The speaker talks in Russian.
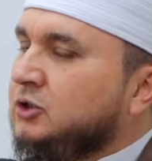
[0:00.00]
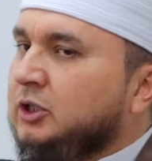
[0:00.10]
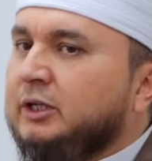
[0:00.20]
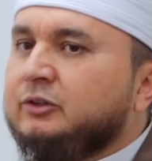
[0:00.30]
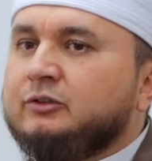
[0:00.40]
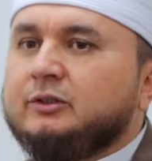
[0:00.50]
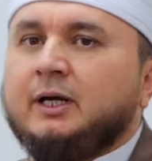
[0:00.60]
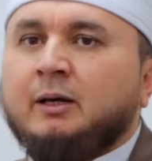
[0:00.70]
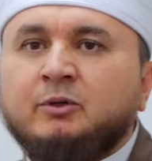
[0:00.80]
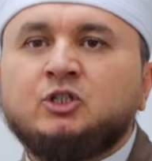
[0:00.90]
через
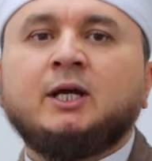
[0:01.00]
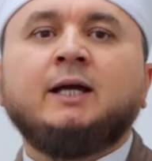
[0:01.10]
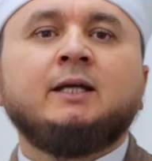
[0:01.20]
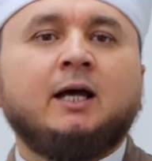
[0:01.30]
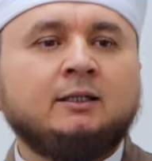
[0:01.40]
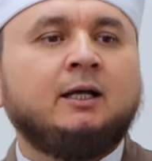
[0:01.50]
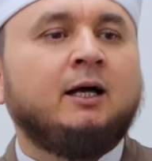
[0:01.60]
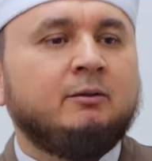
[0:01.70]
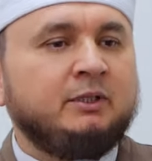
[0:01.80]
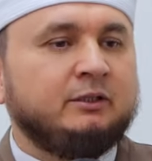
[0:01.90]
обещание
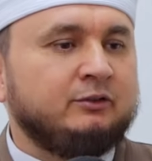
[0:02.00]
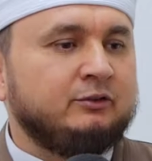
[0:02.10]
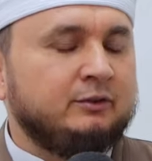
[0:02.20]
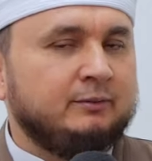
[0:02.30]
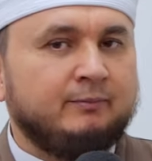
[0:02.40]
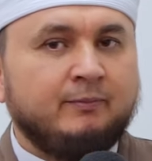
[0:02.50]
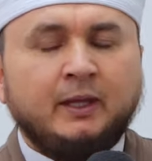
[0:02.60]
Аллаха милости.